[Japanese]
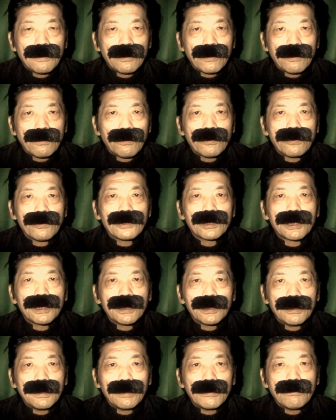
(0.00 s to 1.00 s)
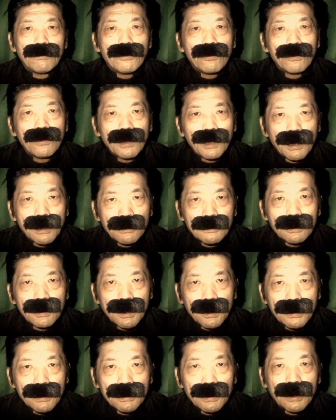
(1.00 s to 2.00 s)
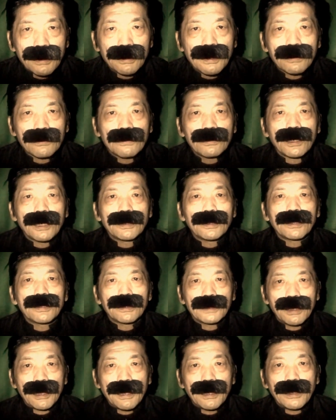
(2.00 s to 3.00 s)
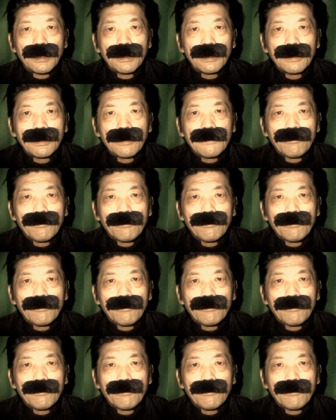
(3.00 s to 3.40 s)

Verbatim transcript: ご両親に猛反対されたそうなんですね。